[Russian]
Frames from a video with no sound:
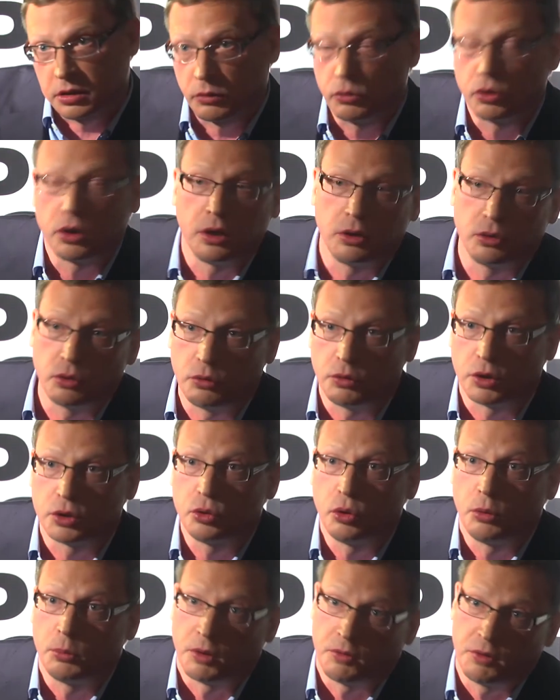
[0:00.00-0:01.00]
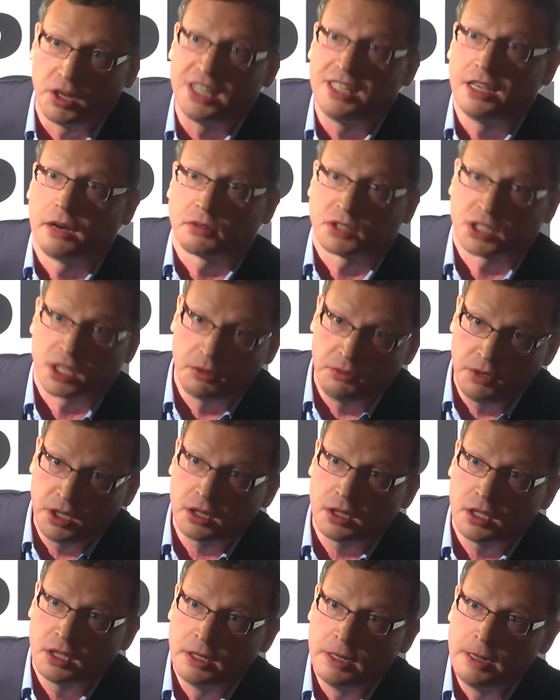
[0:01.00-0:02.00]
того или иного дома, войдя в
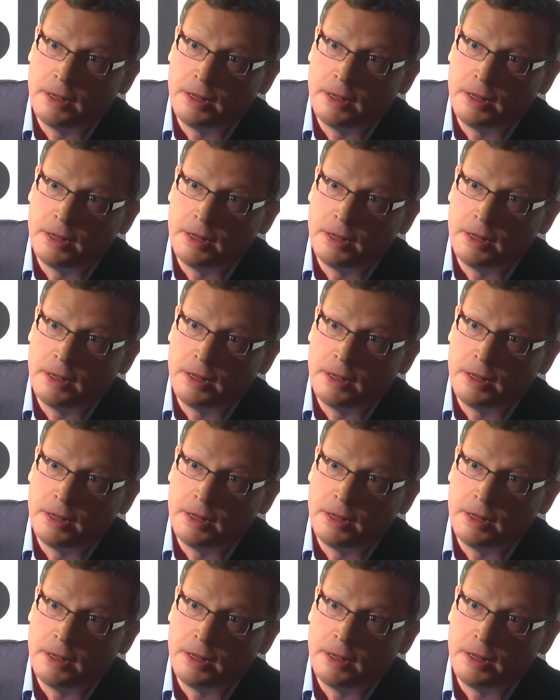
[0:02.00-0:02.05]
совет,